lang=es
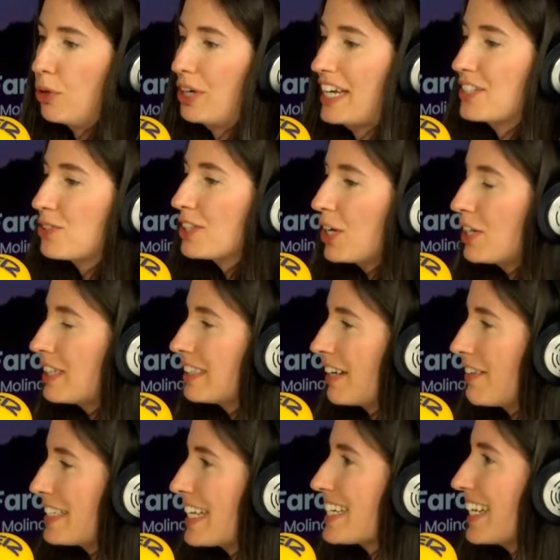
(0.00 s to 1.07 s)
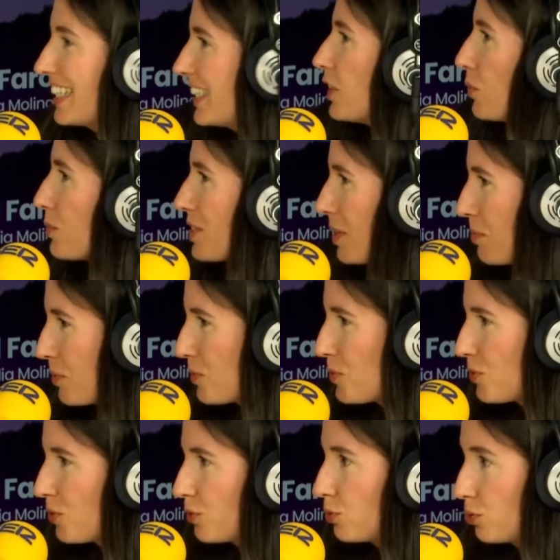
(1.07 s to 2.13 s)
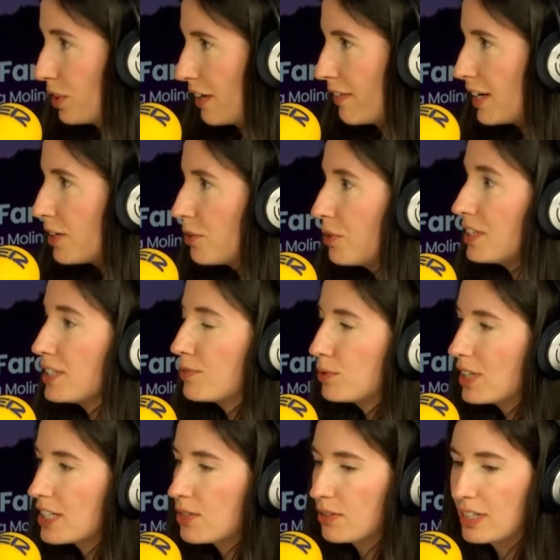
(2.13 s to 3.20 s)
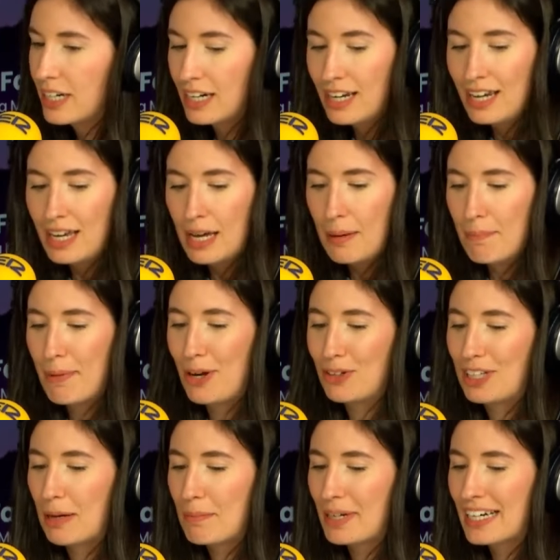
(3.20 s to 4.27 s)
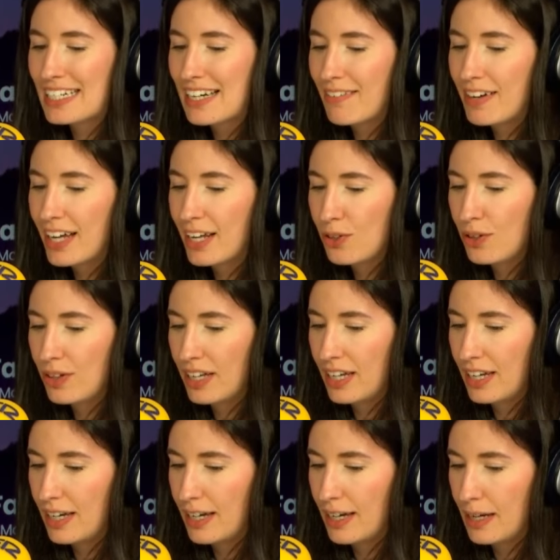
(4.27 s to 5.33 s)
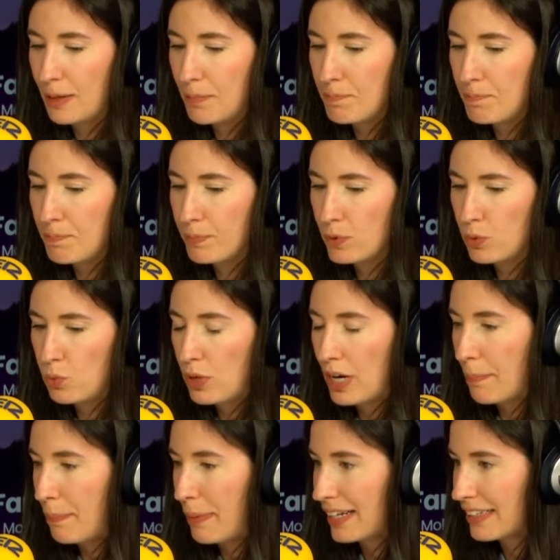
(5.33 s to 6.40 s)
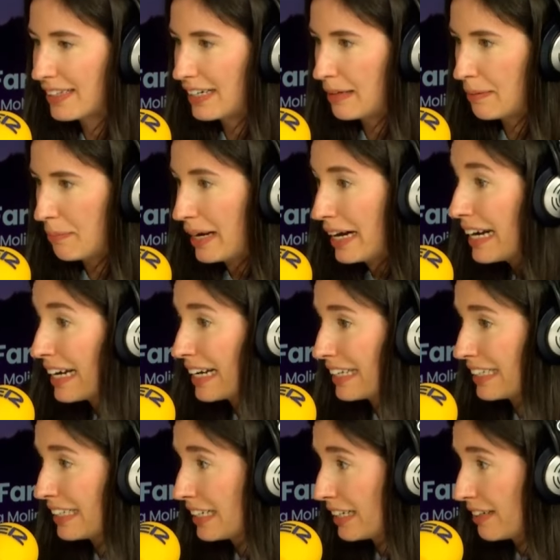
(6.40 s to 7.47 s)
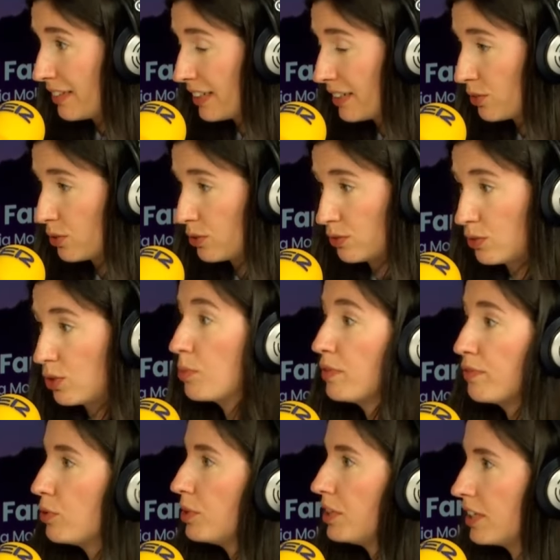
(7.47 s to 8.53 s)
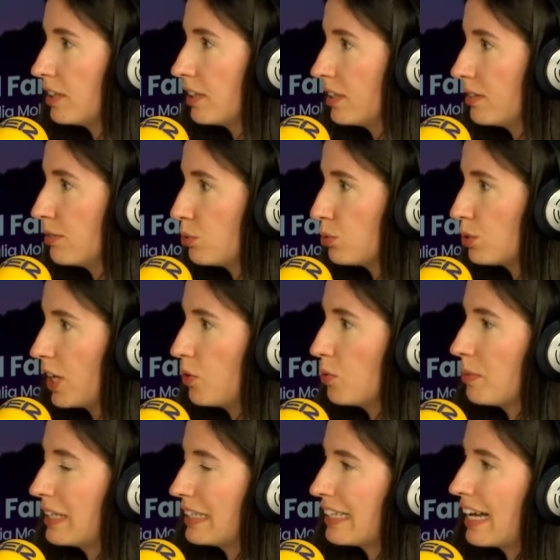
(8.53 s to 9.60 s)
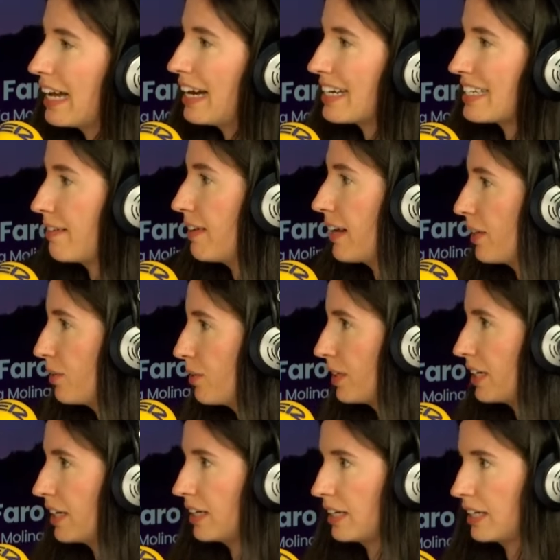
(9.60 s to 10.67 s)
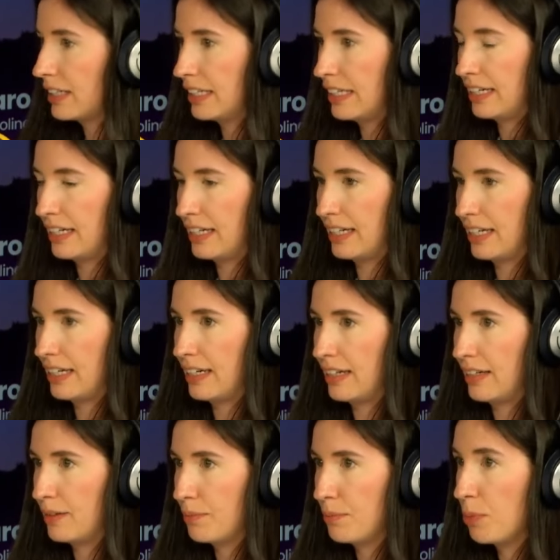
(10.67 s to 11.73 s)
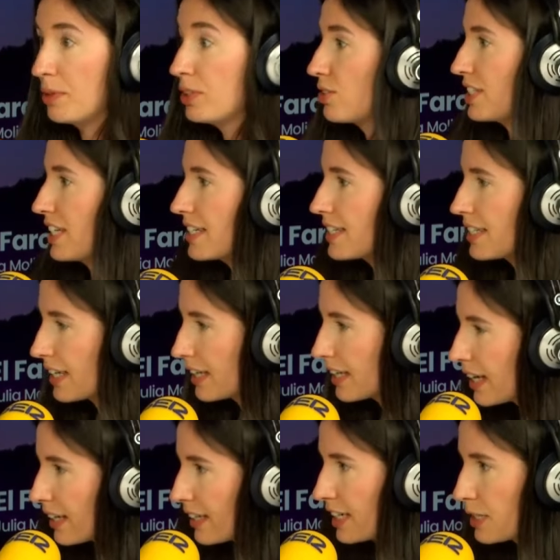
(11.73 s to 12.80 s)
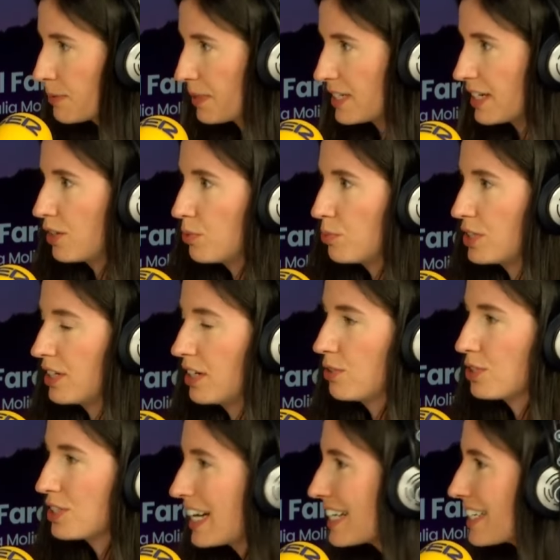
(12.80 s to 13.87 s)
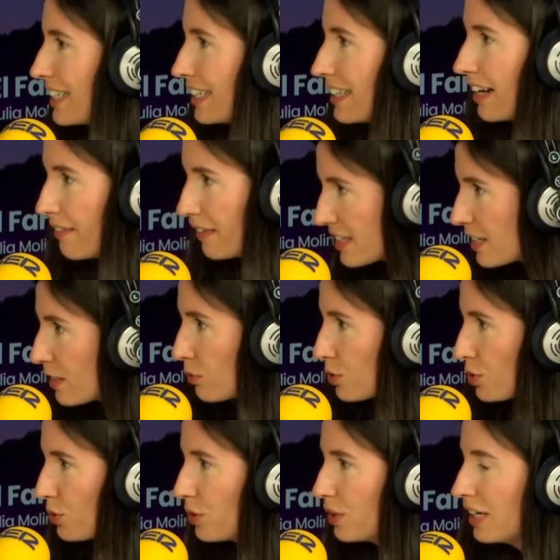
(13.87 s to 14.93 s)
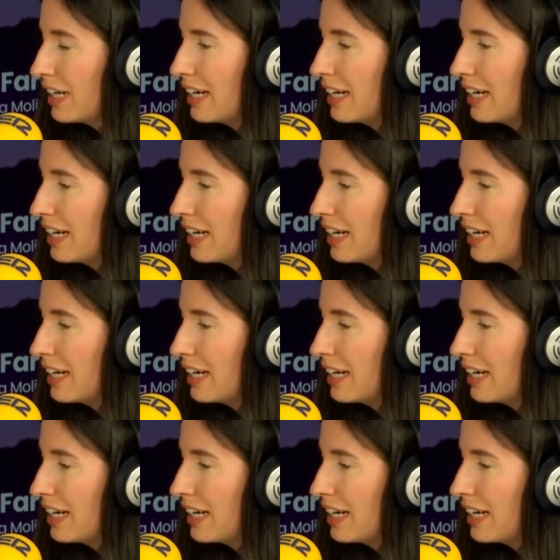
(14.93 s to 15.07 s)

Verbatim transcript: lo que has contado en entrevistas, a ti te gusta mucho tu trabajo, disfrutas con él, pero también has hablado de mm, una parte mala que tiene que ver con cómo influye en tu salud mental, has hablado de, momentos de ansiedad que has pasado pues, en los castings, a veces incluso